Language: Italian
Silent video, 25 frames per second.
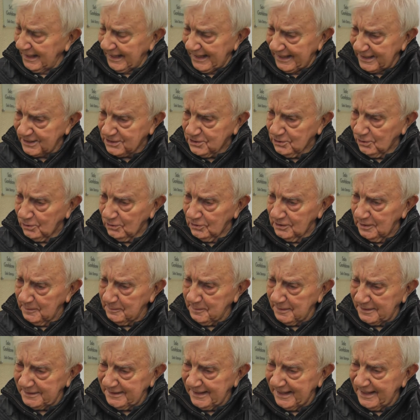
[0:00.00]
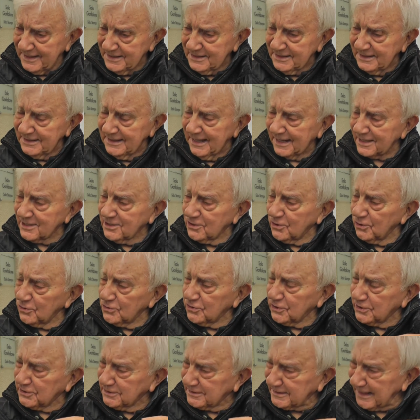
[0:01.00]
e sono dipendenti da
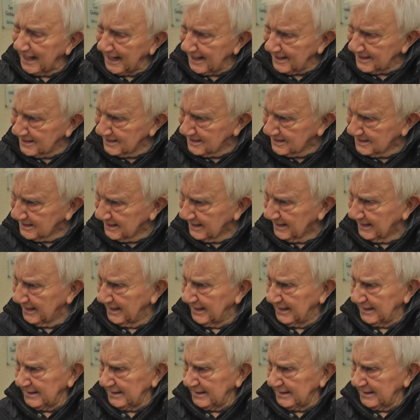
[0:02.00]
sostanze